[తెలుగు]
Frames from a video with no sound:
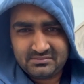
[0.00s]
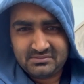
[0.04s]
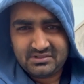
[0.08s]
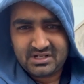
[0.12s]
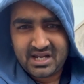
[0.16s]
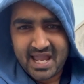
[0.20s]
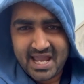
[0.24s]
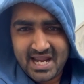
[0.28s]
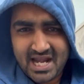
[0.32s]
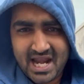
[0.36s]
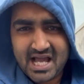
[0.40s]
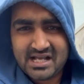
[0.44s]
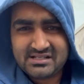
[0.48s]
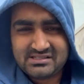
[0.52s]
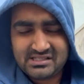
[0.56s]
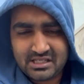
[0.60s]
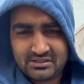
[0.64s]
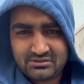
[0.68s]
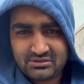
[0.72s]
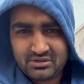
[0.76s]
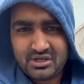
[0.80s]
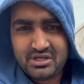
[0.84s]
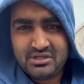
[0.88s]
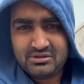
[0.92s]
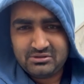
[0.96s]
డైలాగ్స్
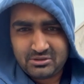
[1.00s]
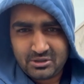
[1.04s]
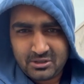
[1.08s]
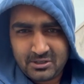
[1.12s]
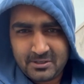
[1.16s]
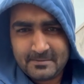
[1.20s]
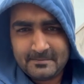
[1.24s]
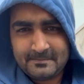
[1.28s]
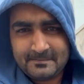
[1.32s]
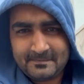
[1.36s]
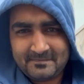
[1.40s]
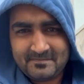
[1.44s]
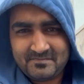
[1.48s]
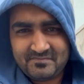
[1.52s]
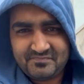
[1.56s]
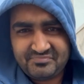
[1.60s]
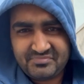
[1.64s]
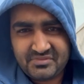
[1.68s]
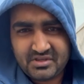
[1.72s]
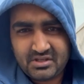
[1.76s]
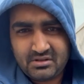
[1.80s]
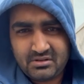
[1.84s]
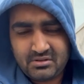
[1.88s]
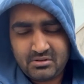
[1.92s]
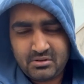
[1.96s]
అంతో ఇంతో
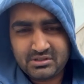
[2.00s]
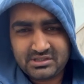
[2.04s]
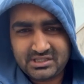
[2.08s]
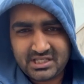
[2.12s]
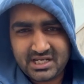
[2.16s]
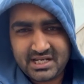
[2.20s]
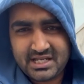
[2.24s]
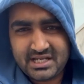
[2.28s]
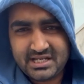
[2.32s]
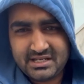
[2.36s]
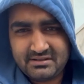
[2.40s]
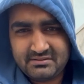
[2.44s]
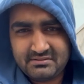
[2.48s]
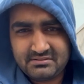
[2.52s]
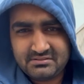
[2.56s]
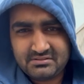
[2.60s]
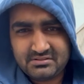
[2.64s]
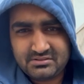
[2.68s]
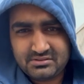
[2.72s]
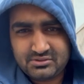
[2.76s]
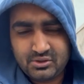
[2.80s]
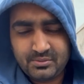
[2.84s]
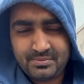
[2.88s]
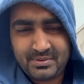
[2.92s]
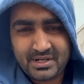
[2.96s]
కొంత
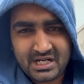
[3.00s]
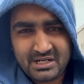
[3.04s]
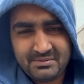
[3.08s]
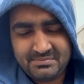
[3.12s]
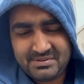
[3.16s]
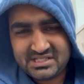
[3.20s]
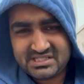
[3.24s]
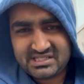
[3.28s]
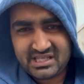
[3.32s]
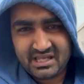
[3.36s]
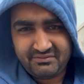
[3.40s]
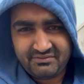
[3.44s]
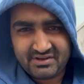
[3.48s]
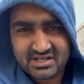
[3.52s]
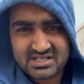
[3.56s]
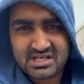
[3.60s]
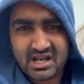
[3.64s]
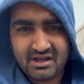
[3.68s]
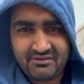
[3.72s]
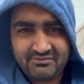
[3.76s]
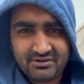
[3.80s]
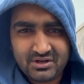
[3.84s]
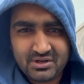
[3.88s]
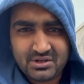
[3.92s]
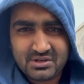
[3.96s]
సూపర్ అనిపిస్తాయి ఫస్ట్
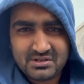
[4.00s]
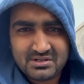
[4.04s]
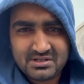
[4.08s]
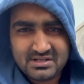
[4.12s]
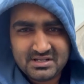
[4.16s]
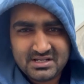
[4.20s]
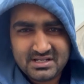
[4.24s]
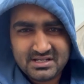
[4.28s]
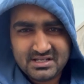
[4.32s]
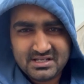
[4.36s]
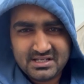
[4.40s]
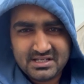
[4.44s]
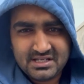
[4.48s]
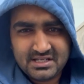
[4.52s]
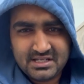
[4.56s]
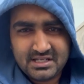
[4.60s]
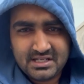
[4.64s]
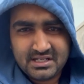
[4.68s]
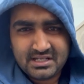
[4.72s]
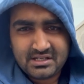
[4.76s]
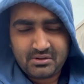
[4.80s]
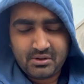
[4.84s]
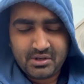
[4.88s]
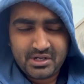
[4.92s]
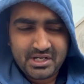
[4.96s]
హాఫ్లో
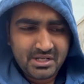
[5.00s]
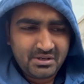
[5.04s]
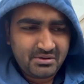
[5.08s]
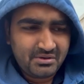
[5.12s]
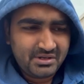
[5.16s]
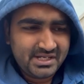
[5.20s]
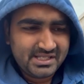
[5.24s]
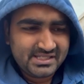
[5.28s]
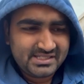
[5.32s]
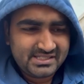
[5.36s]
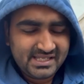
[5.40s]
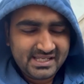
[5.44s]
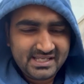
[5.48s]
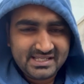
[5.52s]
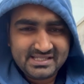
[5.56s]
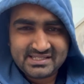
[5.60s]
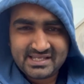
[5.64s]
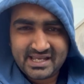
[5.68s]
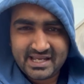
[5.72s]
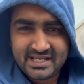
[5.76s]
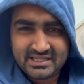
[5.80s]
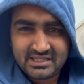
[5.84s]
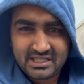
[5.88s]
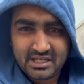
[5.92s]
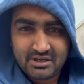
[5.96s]
కొన్ని కొన్ని సీన్స్
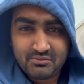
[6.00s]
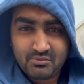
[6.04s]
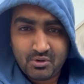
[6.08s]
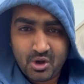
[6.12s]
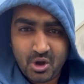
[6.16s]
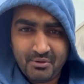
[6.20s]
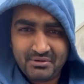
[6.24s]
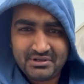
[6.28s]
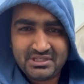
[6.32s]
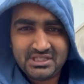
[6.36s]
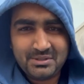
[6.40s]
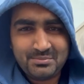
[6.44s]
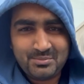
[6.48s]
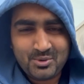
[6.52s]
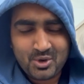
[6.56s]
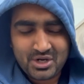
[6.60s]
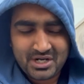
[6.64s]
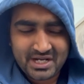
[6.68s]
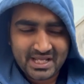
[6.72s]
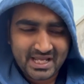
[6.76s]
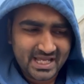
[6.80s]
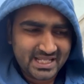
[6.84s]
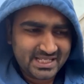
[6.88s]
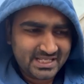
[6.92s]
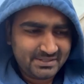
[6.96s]
అయితే ఓవర్ ది
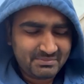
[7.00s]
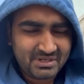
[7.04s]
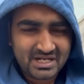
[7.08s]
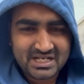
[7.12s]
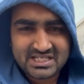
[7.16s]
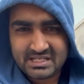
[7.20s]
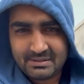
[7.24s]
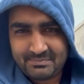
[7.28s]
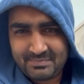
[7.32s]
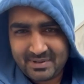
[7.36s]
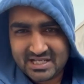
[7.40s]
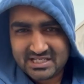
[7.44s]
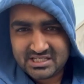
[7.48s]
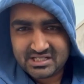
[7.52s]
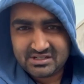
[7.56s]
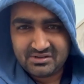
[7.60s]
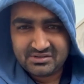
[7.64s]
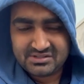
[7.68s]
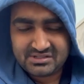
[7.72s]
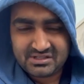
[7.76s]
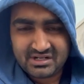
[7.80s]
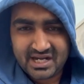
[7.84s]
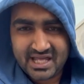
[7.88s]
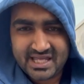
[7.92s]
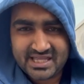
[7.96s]
బోర్డింగ్ అది మనం చెప్పాల్సిన
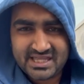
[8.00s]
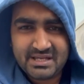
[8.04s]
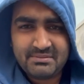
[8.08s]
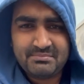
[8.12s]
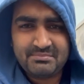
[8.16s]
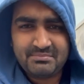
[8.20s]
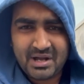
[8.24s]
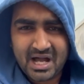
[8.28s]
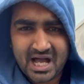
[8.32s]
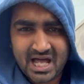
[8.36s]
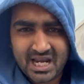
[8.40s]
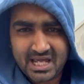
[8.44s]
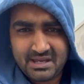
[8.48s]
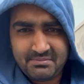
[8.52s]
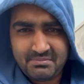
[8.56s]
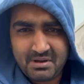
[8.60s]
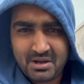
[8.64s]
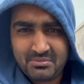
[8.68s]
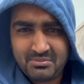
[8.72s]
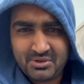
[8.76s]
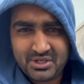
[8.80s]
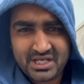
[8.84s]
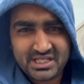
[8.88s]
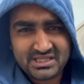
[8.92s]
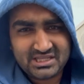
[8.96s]
అవసరం అయితే బాలయ్య
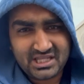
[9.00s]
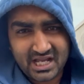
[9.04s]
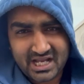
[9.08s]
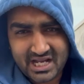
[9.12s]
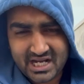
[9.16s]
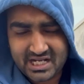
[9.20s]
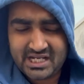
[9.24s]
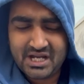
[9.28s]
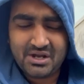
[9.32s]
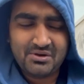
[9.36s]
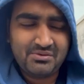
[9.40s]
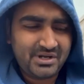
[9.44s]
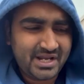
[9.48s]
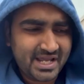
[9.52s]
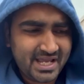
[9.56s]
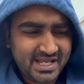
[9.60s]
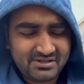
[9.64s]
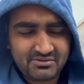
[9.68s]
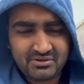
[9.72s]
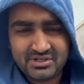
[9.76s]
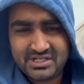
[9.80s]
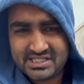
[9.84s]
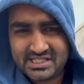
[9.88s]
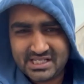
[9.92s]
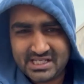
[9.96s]
బాబుకి తగ్గట్టే ఉంటాయి
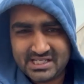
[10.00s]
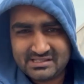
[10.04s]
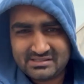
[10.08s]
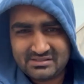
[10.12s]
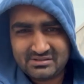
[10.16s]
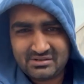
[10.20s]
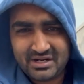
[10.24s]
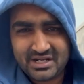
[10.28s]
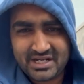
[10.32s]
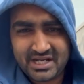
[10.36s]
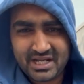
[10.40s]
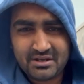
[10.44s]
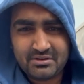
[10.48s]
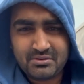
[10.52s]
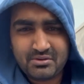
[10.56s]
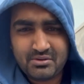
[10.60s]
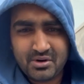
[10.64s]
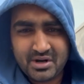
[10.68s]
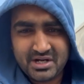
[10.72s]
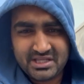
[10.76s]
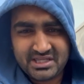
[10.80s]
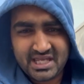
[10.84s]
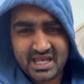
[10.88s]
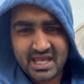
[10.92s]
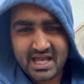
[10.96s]
కొన్ని సీన్స్ అంటే
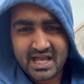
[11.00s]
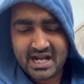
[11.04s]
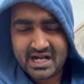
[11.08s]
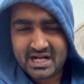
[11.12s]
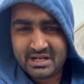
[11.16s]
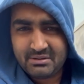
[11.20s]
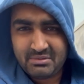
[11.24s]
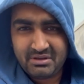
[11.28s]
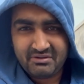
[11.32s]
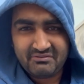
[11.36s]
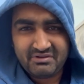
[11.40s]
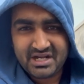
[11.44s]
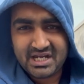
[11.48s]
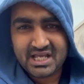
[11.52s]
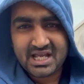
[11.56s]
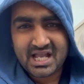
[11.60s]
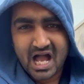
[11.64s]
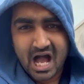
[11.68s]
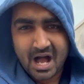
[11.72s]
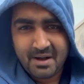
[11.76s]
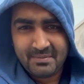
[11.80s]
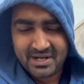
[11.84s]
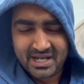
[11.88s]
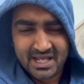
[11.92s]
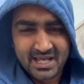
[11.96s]
కొడితే ఎగడ్డం ఇవన్నీ
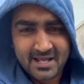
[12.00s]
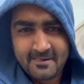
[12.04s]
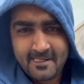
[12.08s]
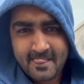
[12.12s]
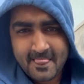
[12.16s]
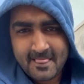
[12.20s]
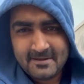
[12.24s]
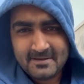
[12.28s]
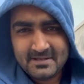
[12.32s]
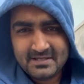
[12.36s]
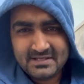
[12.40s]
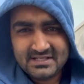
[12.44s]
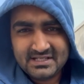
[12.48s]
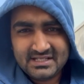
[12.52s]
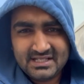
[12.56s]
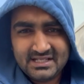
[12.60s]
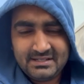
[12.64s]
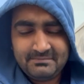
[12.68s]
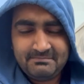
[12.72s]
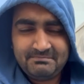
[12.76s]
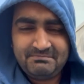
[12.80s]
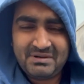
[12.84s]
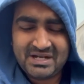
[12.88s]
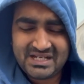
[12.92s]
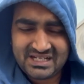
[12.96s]
కామనే
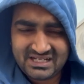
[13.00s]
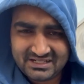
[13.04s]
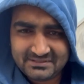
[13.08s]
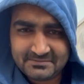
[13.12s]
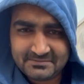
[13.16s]
బట్